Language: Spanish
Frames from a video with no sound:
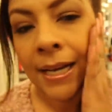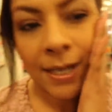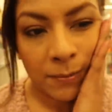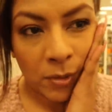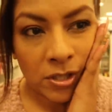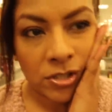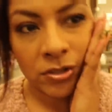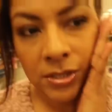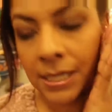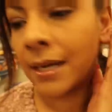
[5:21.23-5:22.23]
a los
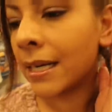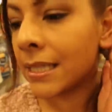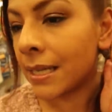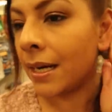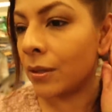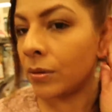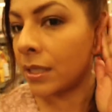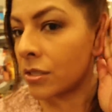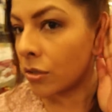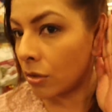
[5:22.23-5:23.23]
Marshalls a regresar
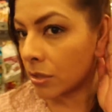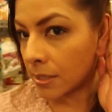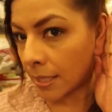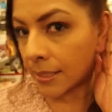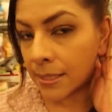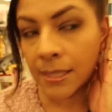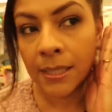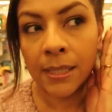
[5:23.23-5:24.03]
algunas cosas.